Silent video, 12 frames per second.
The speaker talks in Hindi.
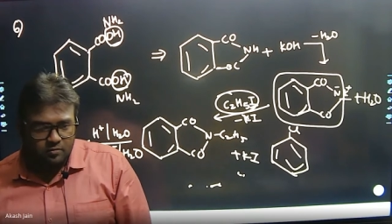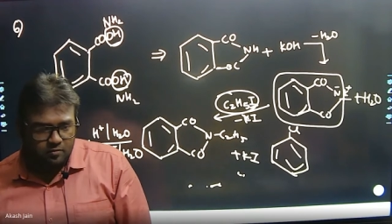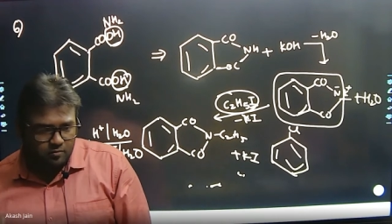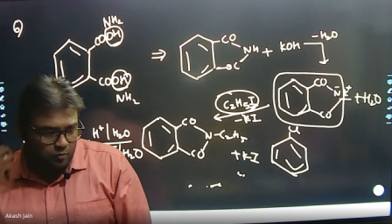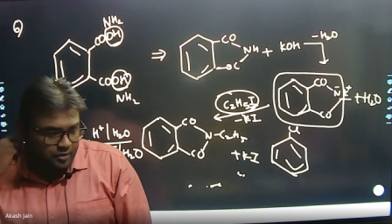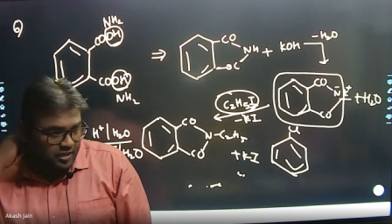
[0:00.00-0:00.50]

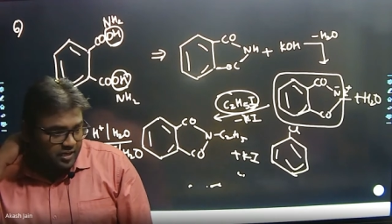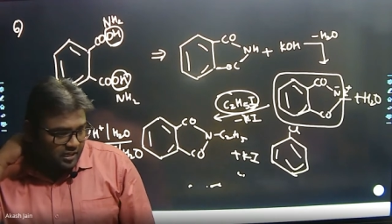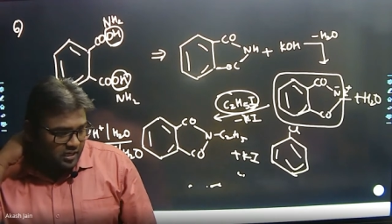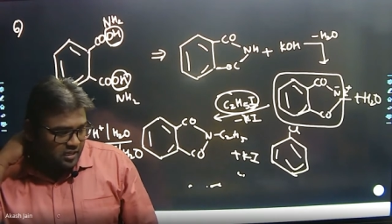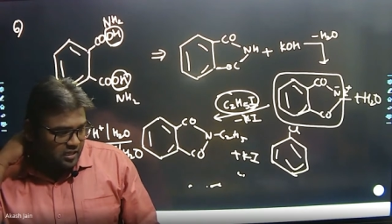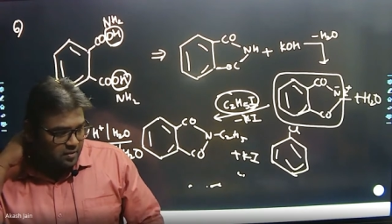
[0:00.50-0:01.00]
क्योंकि
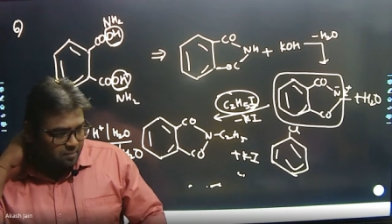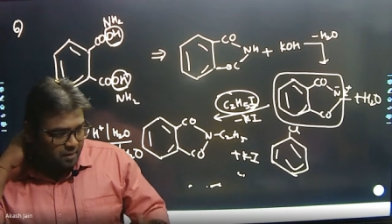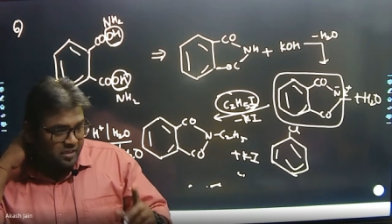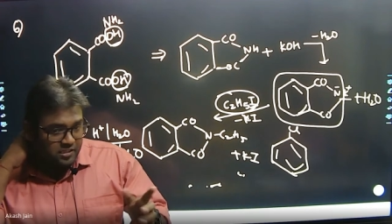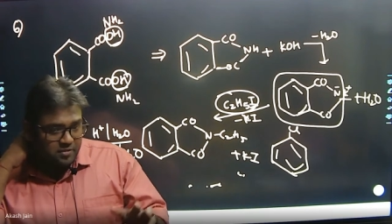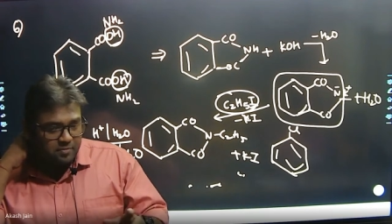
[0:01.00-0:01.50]
डायरेक्टली
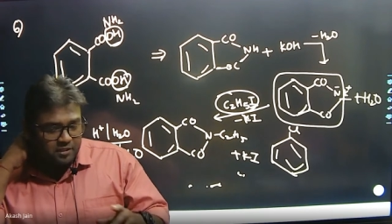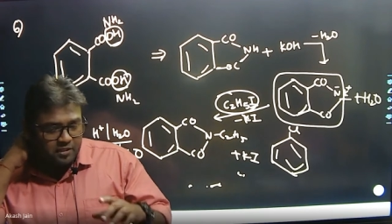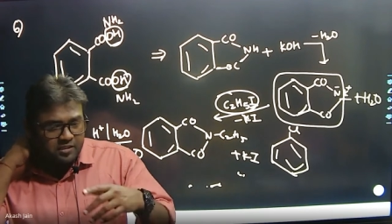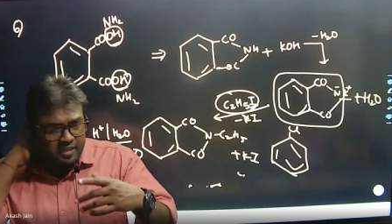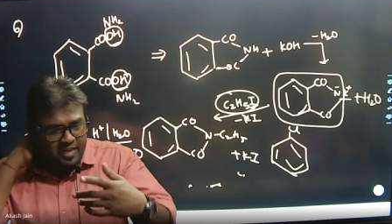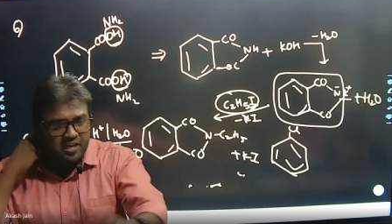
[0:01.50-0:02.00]
बेंजीन मतलब
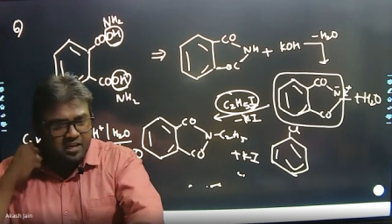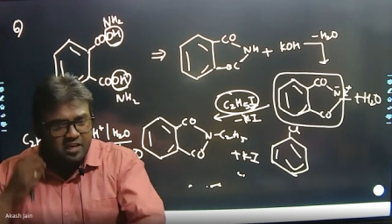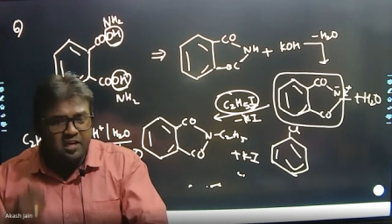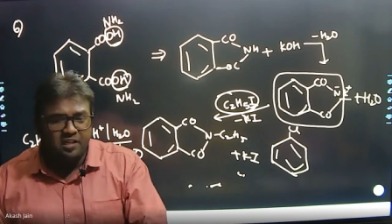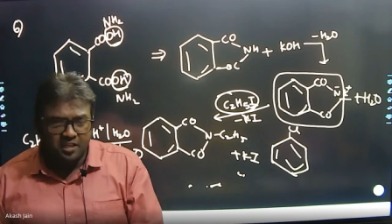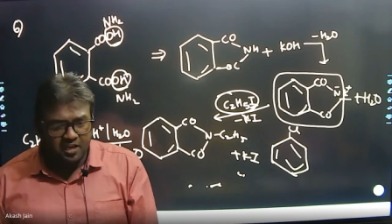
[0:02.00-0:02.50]
इसलिए एनिलीन
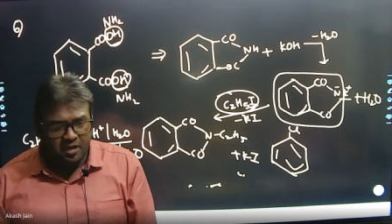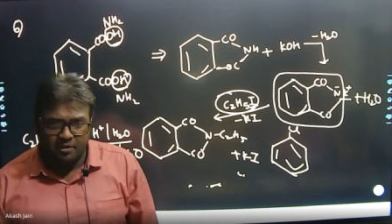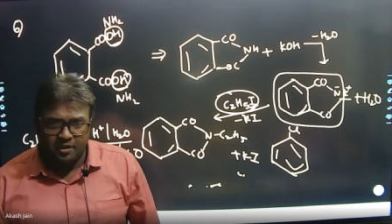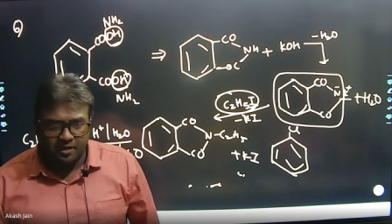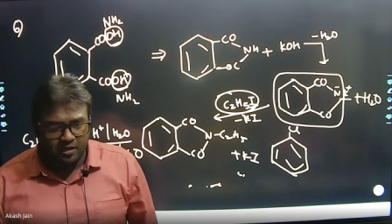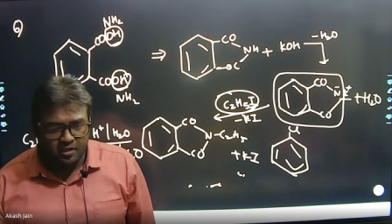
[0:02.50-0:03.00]
लिखी है नाम
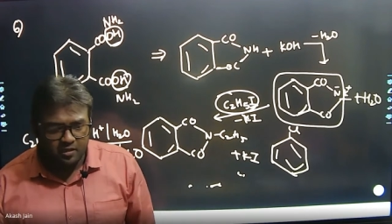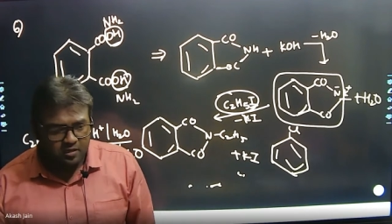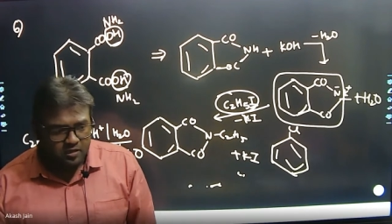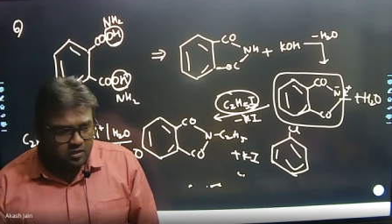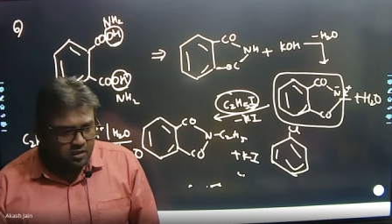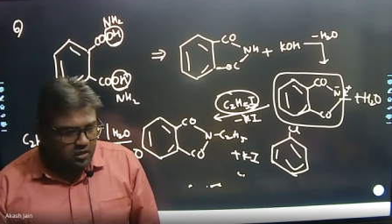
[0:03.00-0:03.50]
डायरेक्टली
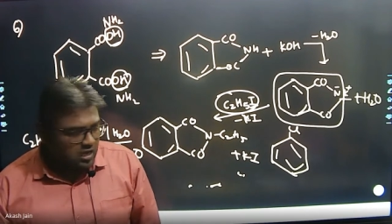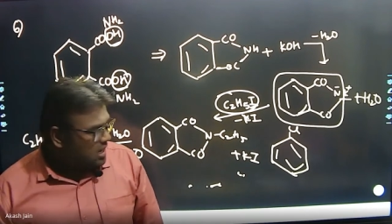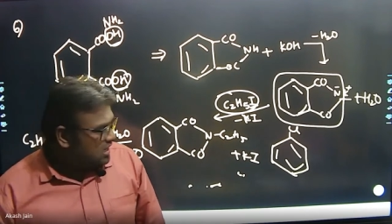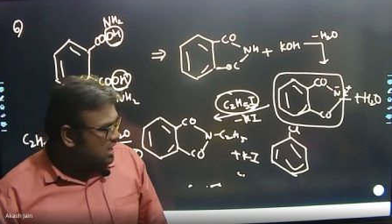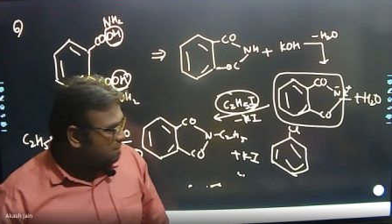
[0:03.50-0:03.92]
अगर आप